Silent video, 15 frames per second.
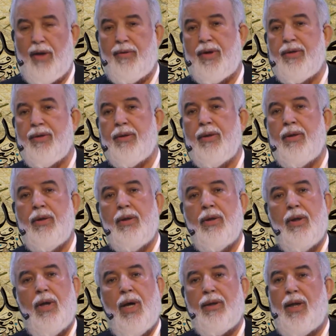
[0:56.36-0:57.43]
Evet.
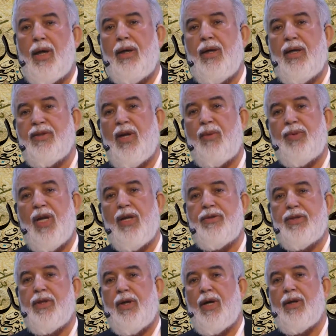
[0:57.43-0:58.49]
Allah'ı hesaptan
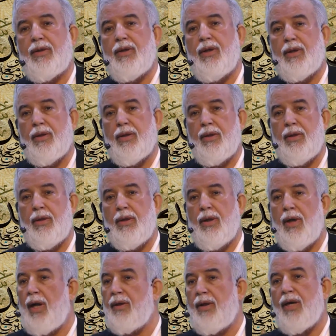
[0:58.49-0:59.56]
çıkarttık.
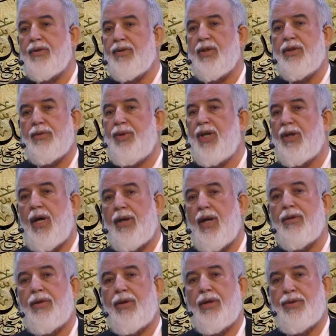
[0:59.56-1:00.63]
Allahsız bir
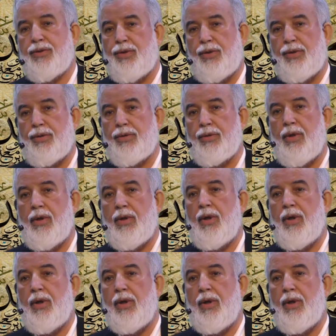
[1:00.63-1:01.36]
hayat yaşıyoruz.